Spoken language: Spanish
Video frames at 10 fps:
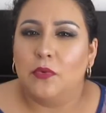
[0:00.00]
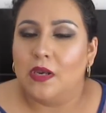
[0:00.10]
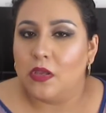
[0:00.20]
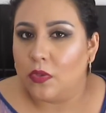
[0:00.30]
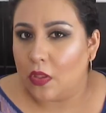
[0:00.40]
hubiera
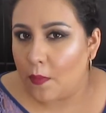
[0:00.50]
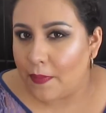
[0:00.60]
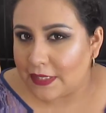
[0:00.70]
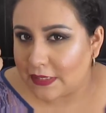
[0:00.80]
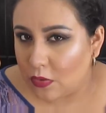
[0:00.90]
ayudado
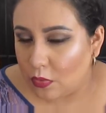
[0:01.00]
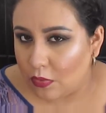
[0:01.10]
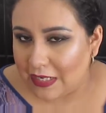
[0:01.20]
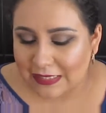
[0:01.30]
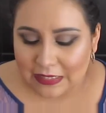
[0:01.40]
para hacer
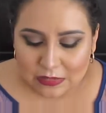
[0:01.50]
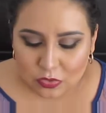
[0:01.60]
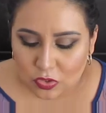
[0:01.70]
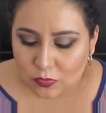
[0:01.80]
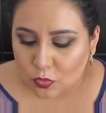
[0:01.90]
las
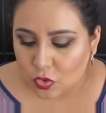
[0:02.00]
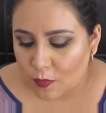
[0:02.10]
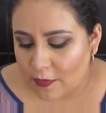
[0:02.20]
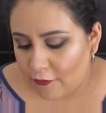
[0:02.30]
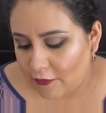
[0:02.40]
transiciones mucho
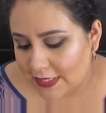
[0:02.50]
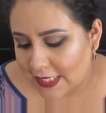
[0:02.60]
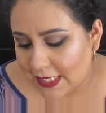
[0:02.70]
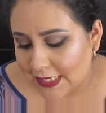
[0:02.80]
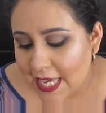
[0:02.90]
más
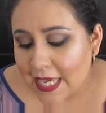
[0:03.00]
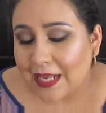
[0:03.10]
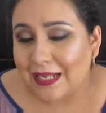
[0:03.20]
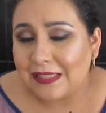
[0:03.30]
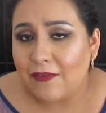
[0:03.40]
fáciles.
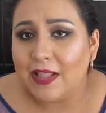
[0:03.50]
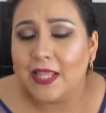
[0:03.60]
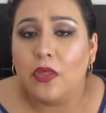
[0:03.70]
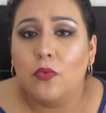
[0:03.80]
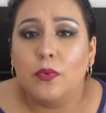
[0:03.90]
Les ha
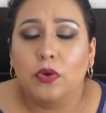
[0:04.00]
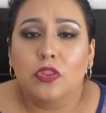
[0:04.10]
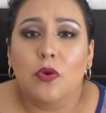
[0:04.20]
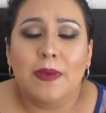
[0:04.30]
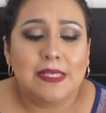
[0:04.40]
faltado un
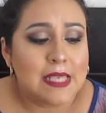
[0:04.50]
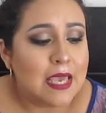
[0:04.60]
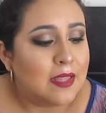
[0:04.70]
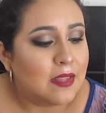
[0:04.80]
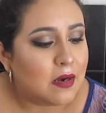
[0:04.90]
poquito más,
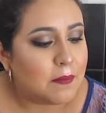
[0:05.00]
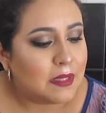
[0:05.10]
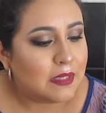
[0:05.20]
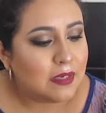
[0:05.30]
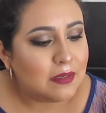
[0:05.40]
de
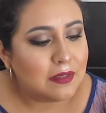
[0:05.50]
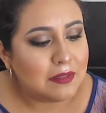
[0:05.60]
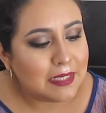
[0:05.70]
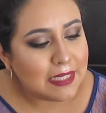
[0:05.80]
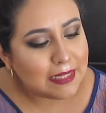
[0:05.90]
repente
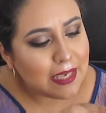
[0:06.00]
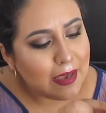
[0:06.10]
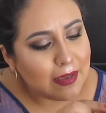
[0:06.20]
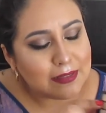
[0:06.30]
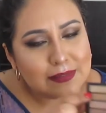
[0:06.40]

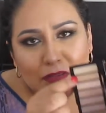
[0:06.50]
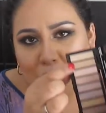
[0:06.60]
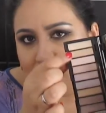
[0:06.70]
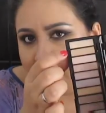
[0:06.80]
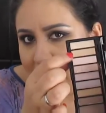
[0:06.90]
quitar este
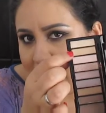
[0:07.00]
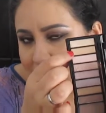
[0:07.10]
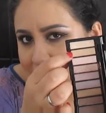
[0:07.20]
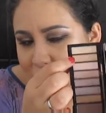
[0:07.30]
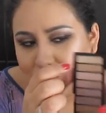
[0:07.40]
tono de acá
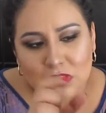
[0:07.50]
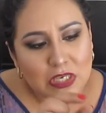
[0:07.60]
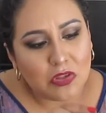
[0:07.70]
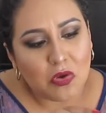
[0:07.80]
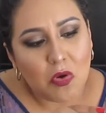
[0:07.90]

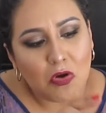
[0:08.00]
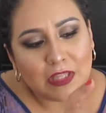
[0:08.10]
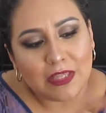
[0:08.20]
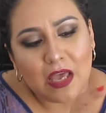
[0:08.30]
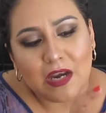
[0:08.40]
brillosito,
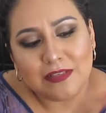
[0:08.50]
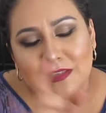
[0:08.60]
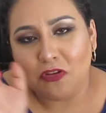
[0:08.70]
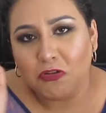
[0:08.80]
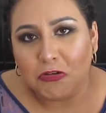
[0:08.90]
quitar este
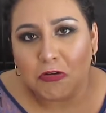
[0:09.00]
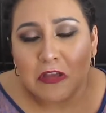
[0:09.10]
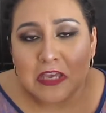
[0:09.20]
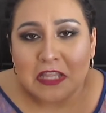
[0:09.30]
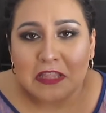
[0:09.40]
tono
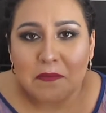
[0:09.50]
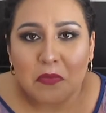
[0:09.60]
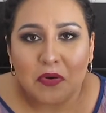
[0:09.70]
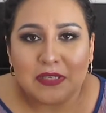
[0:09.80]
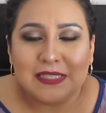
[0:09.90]

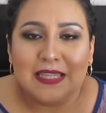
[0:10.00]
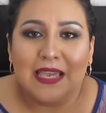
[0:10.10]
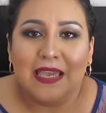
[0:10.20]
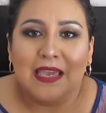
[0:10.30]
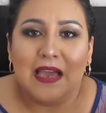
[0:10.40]
tipo
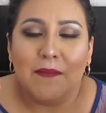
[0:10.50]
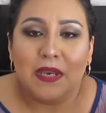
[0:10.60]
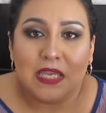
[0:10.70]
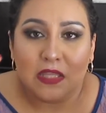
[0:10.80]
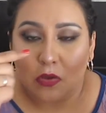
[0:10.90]
este
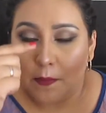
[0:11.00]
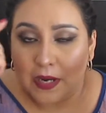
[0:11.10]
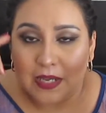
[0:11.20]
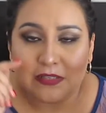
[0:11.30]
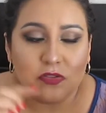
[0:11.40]
amarillito para
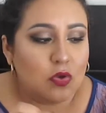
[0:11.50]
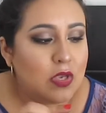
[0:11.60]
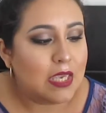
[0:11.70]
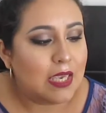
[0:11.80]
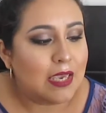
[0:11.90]
esto
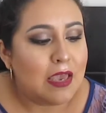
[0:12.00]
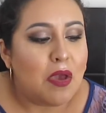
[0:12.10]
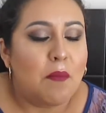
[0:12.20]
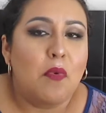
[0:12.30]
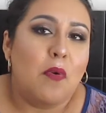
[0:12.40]
y
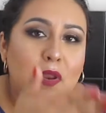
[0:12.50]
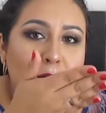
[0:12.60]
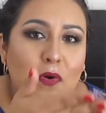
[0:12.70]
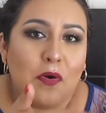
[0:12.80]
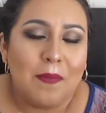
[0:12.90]
mover un poco